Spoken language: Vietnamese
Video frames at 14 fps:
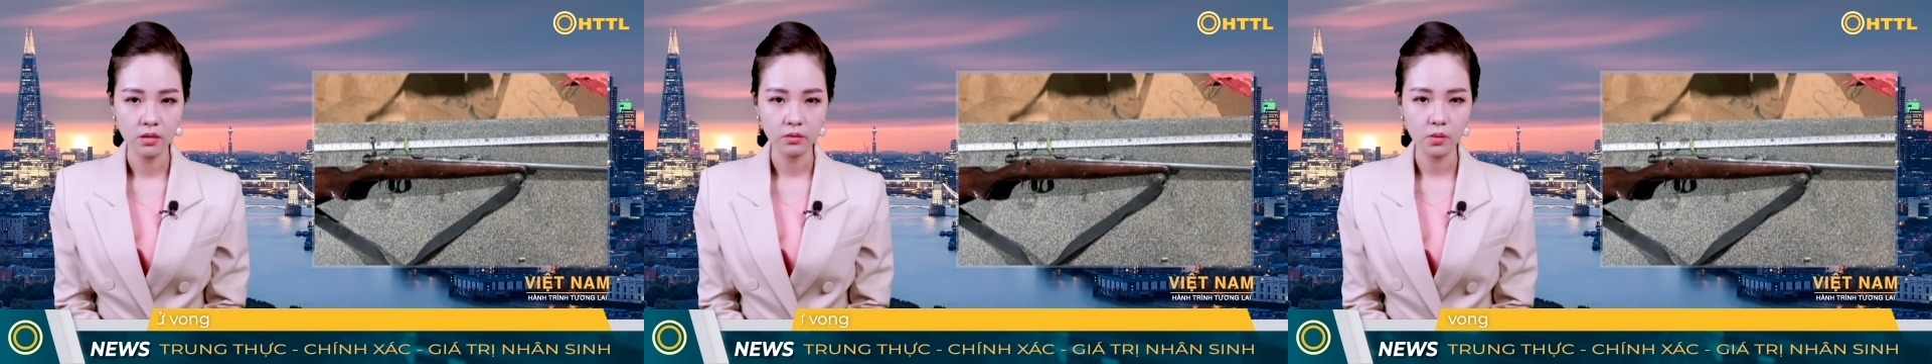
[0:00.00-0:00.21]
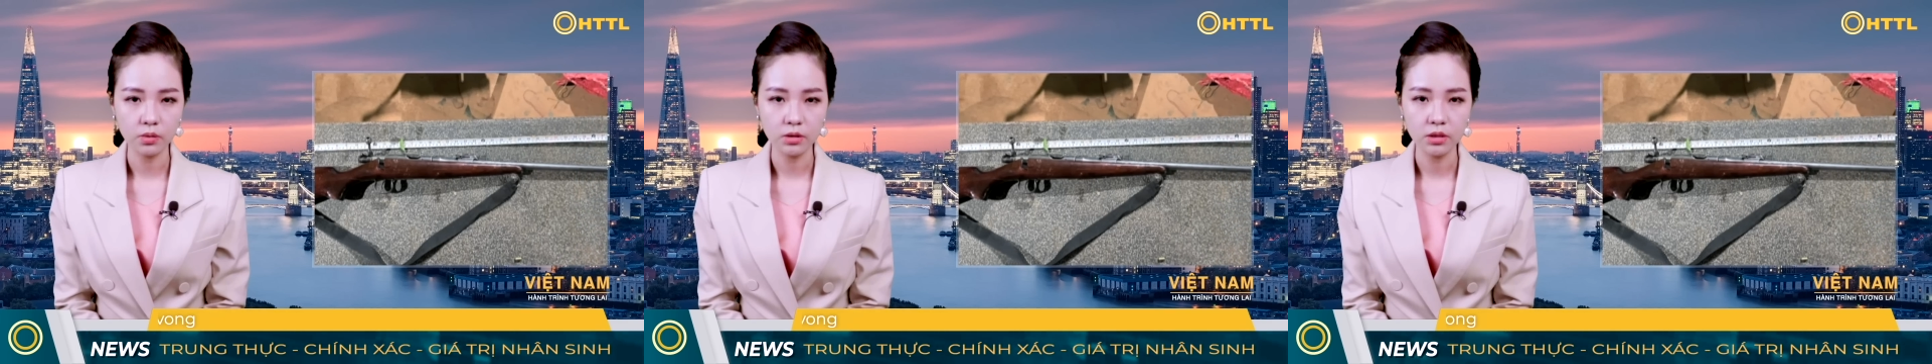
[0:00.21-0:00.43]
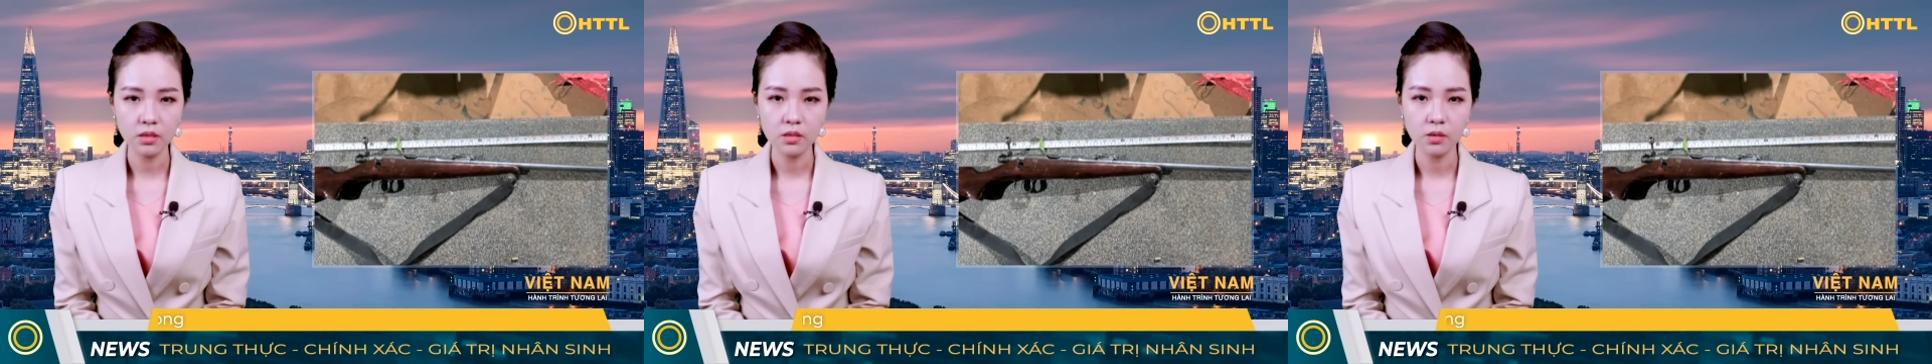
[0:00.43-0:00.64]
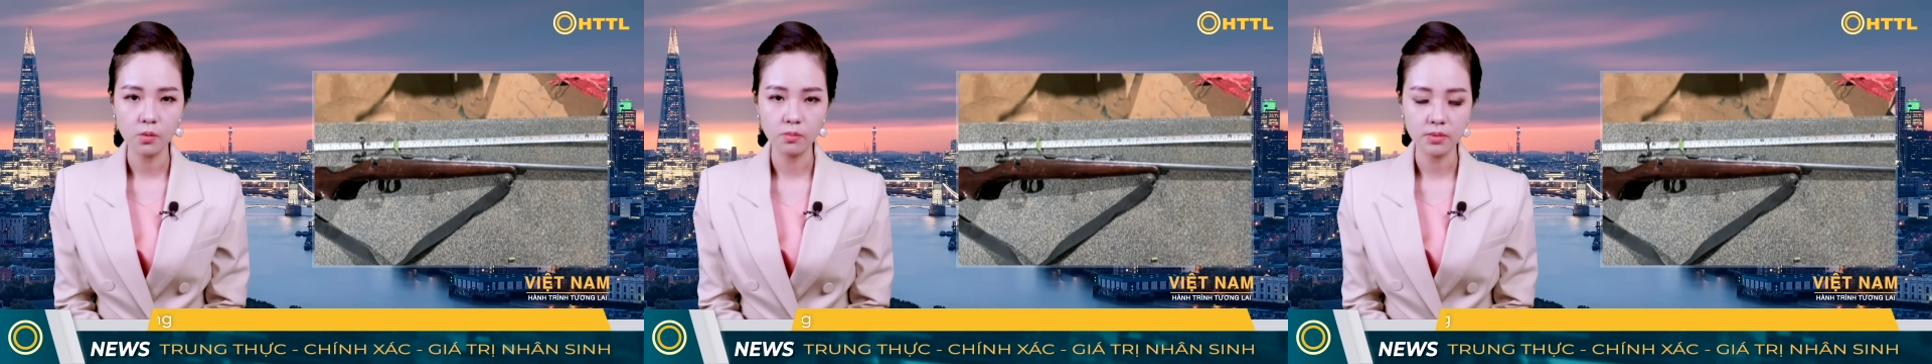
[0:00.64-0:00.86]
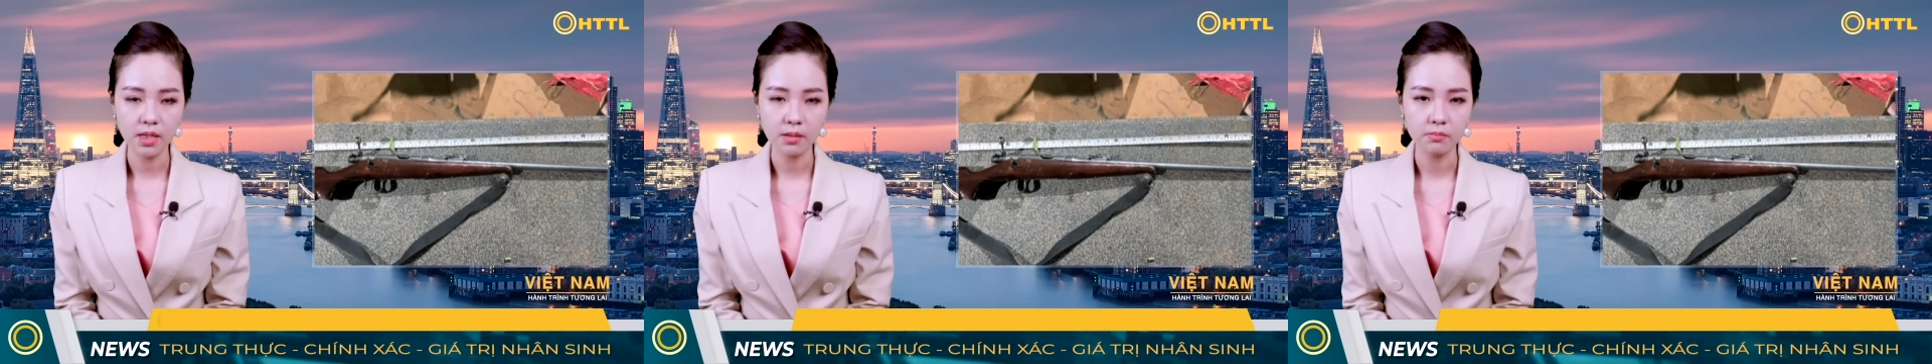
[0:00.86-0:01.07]
tổ chức
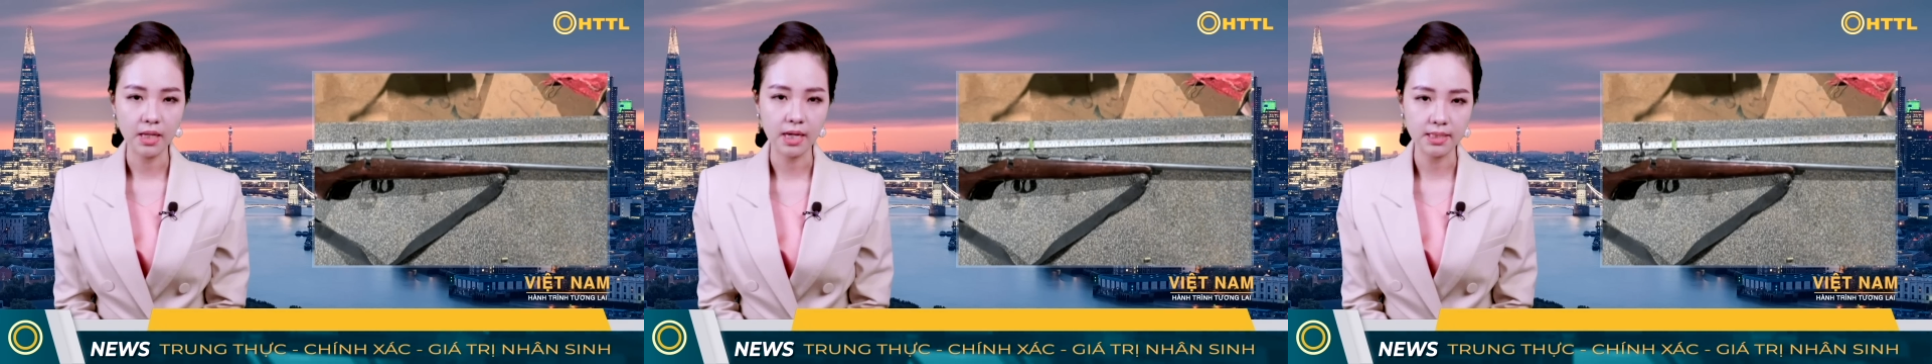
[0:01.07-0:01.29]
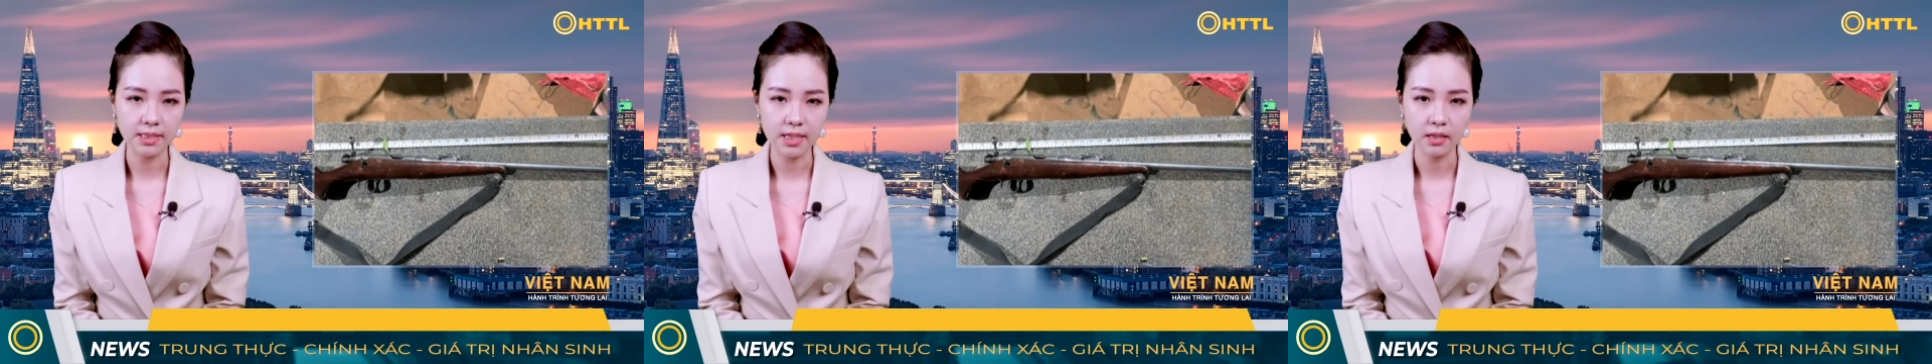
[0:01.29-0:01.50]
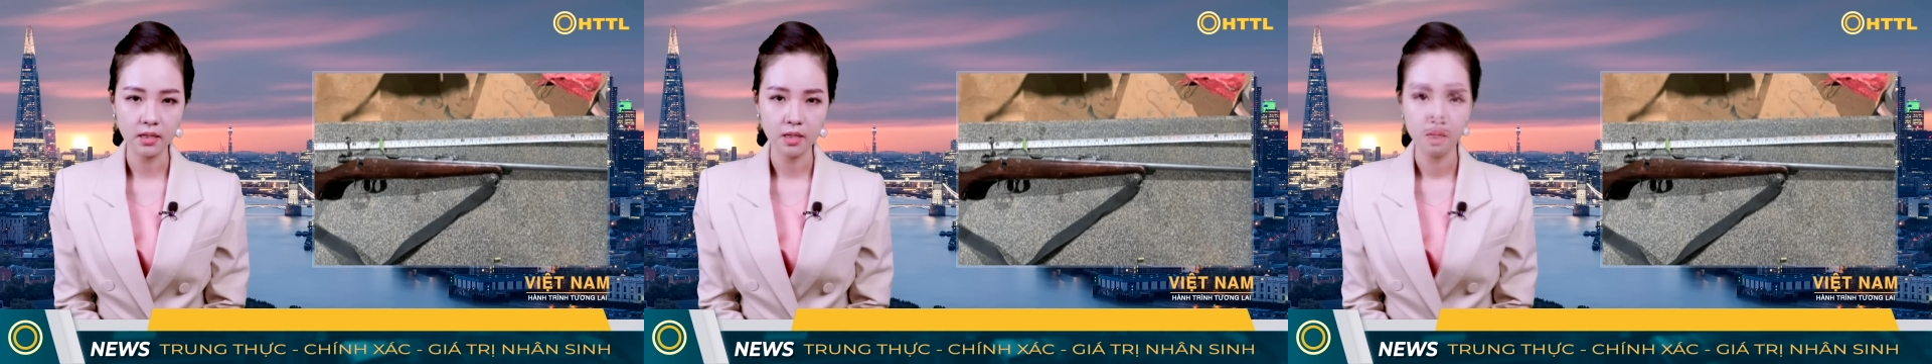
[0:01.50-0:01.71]
cúng rằm tháng Giêng.